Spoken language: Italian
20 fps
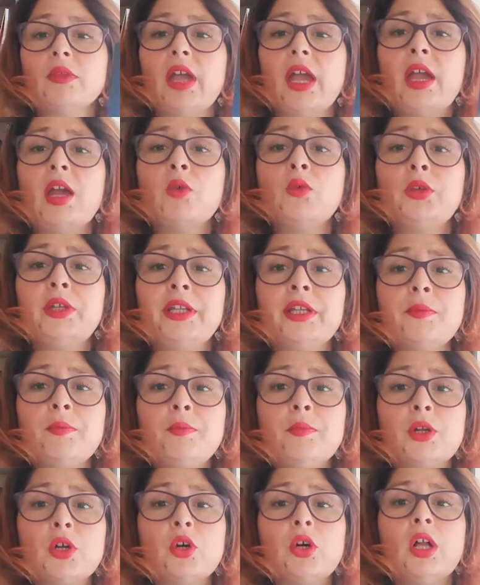È un
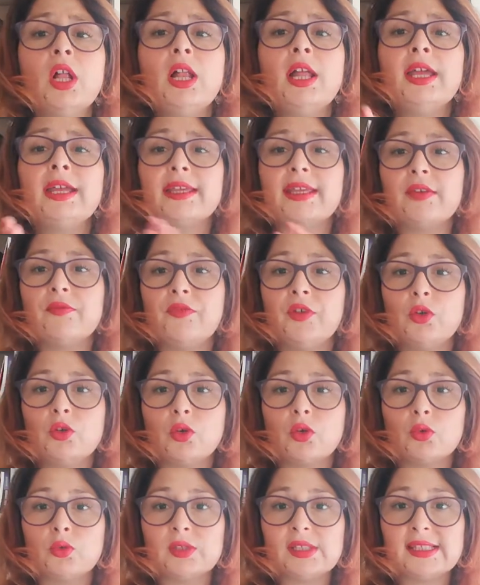libro che ve
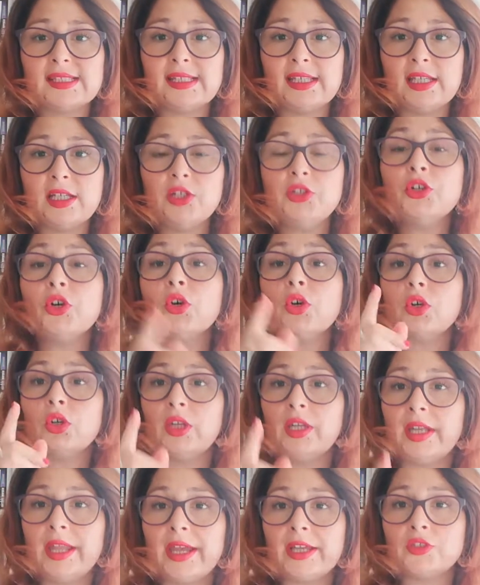lo consiglio,
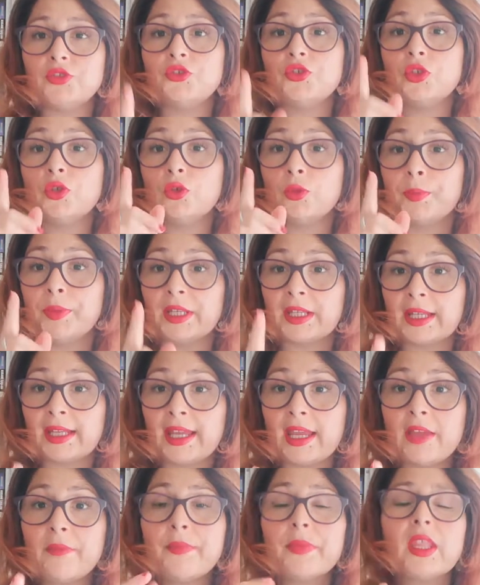leggilo
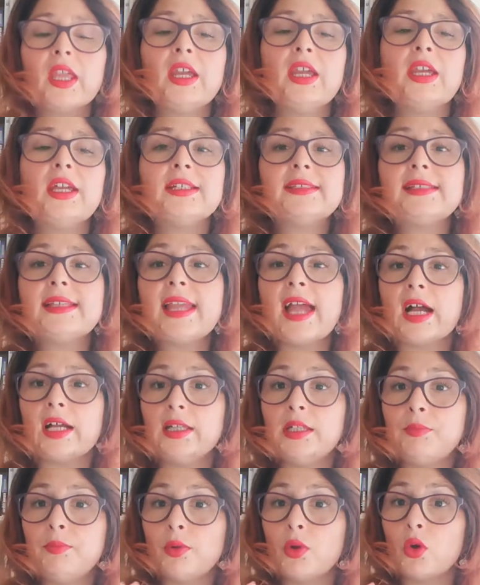perché se
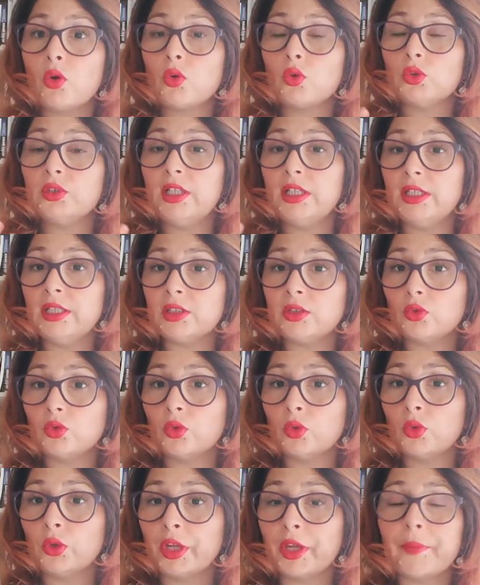hai il blocco del
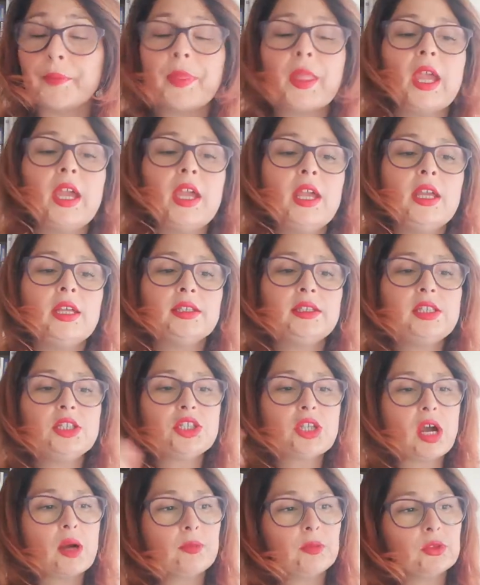lettore.
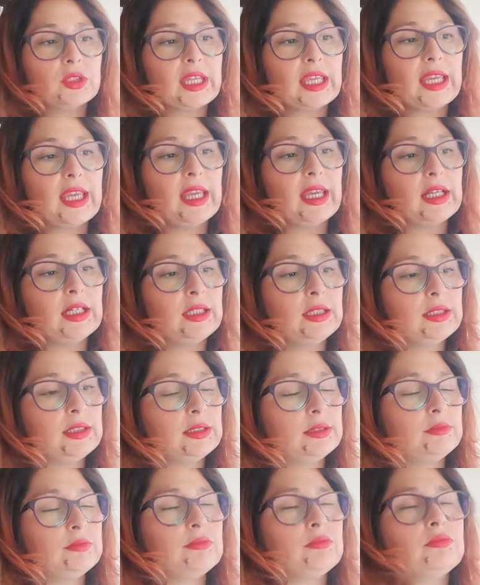Diciamo che
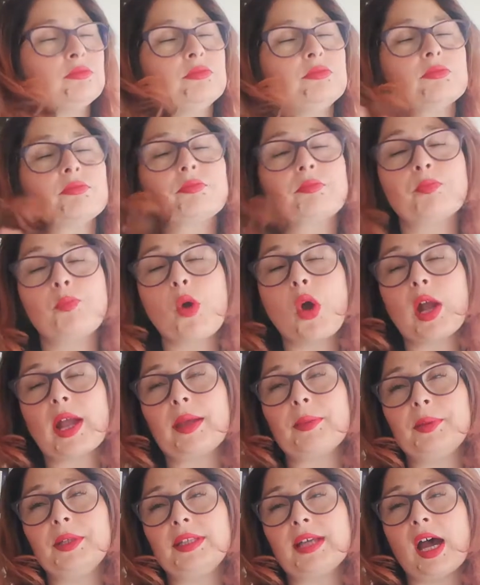ehm, può
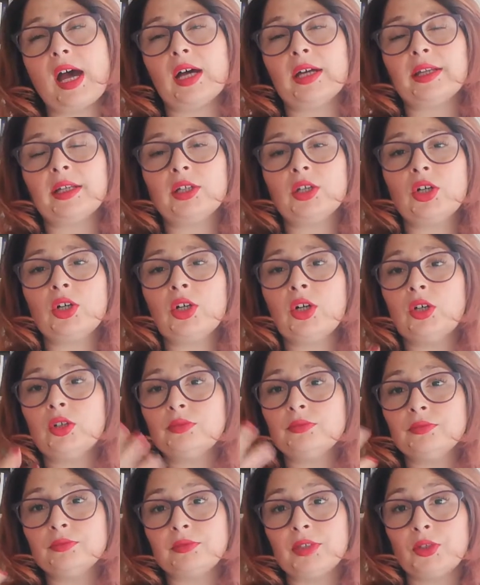capitare
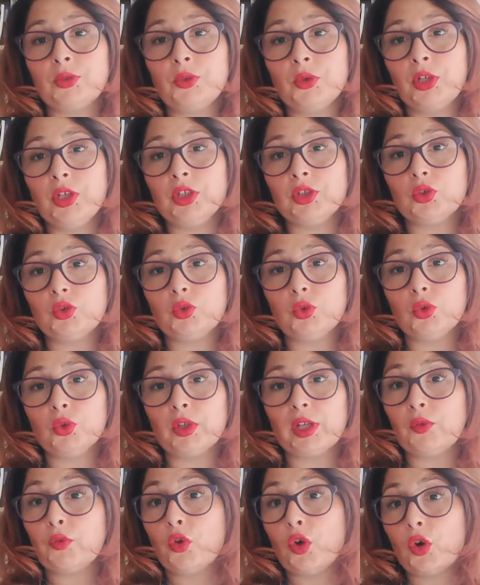no? a noi
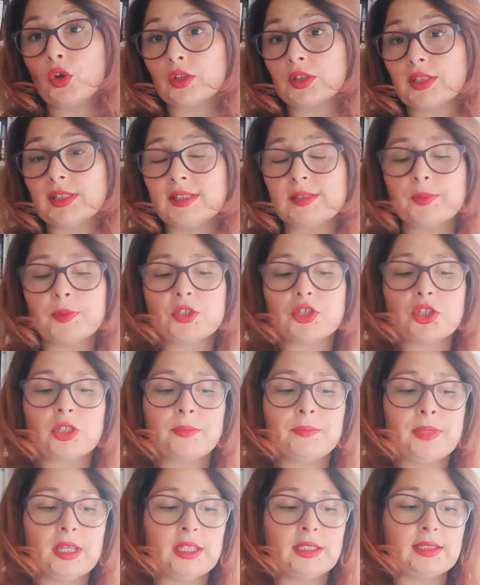lettori forti
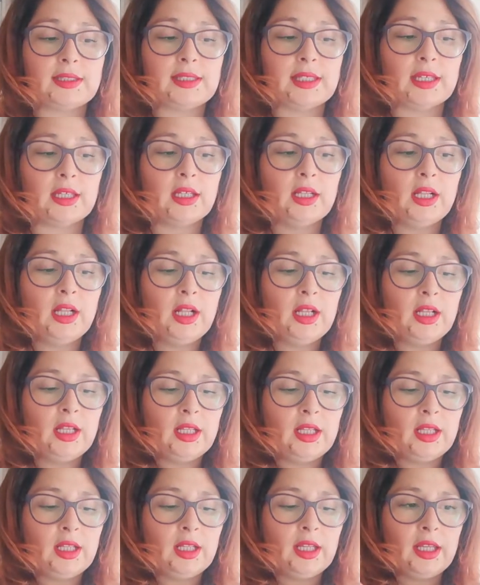specialmente
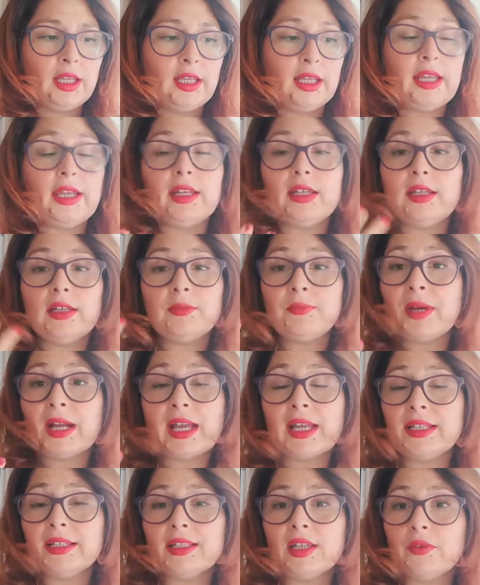eh,
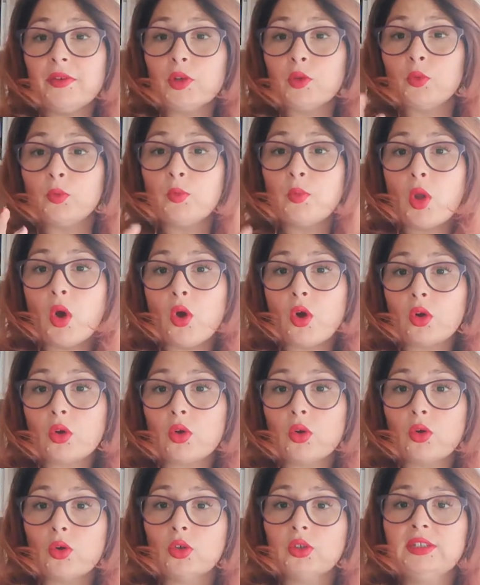magari di avere un
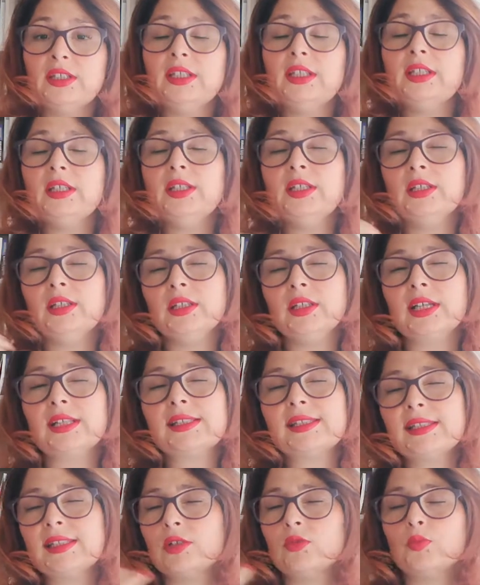blocco, di
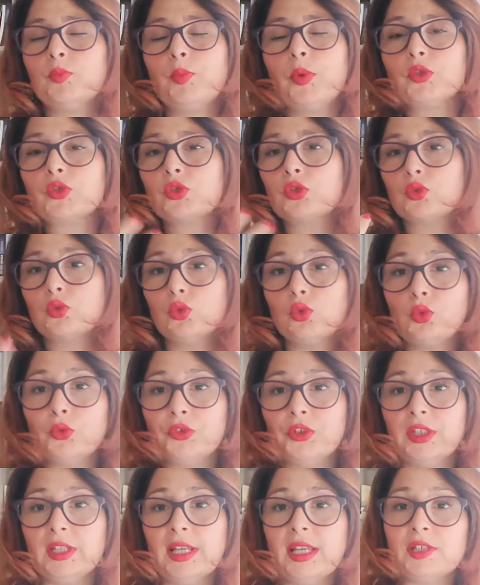essere un po'
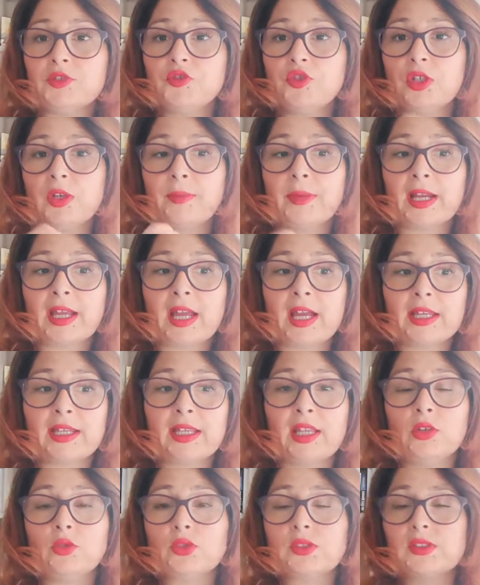stufi di leggere
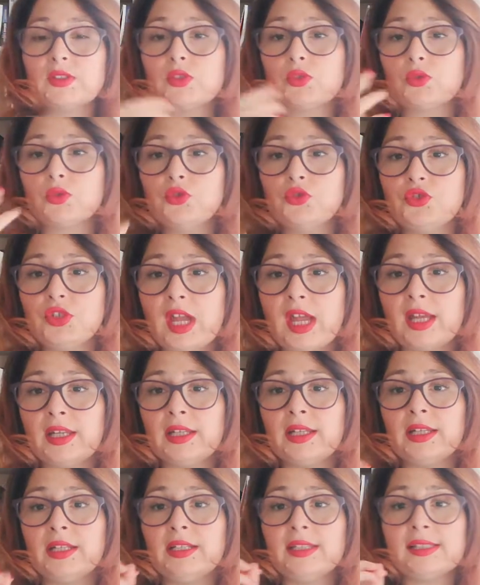magari lo stesso
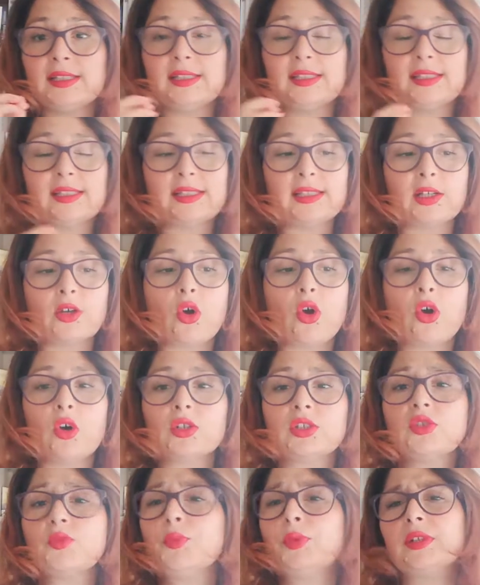genere, le stesse
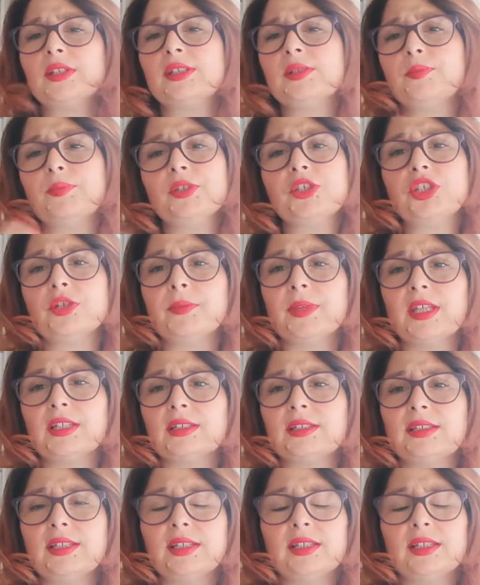cose, oppure semplicemente